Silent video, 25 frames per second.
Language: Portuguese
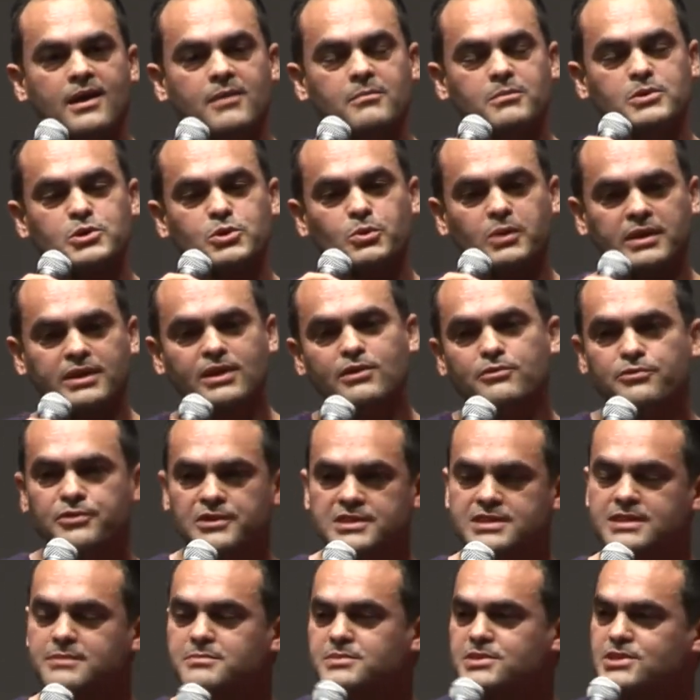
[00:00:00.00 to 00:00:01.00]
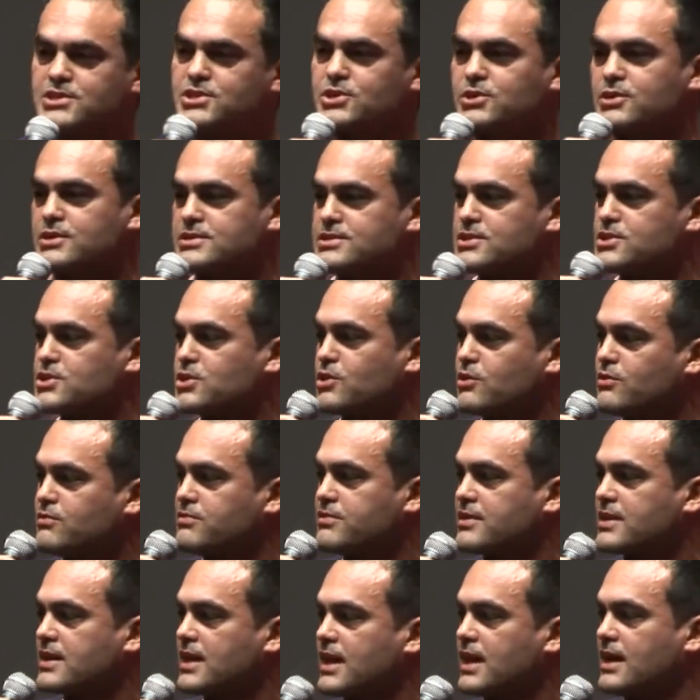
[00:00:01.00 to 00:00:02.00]
Mas quando não fazemos as coisas com
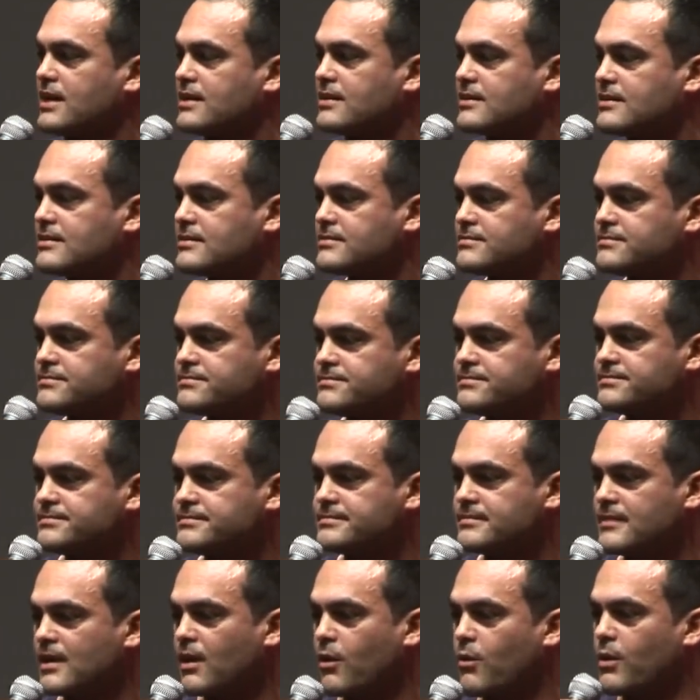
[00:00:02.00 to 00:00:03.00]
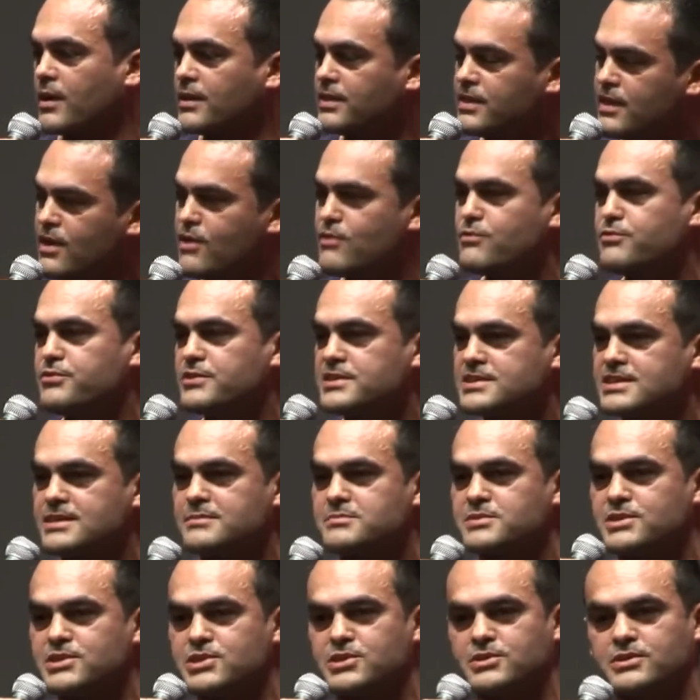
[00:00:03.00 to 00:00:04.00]
verdade, quando não
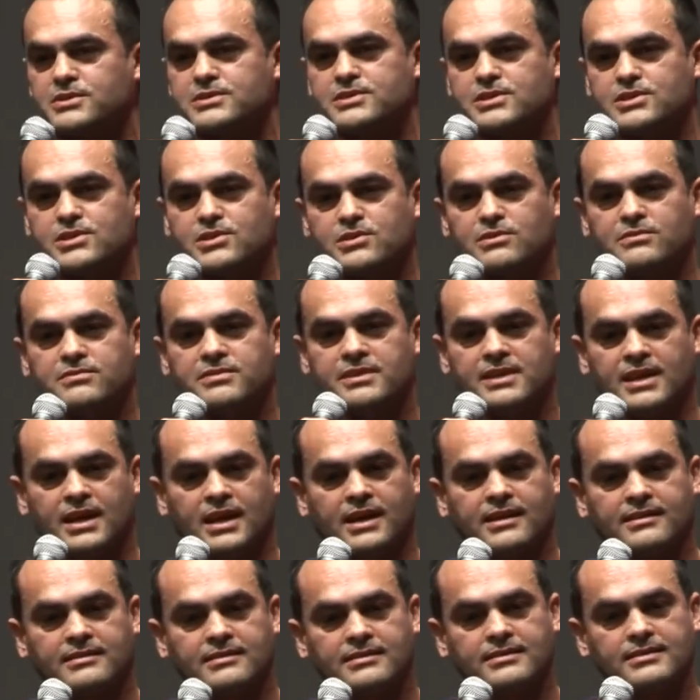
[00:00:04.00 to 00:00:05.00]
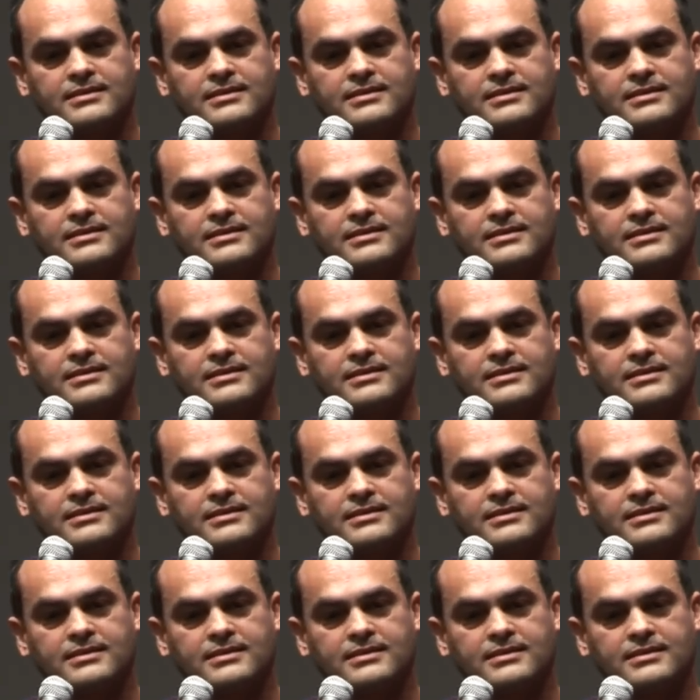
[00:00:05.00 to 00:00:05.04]
fazemos as coisas com verdade,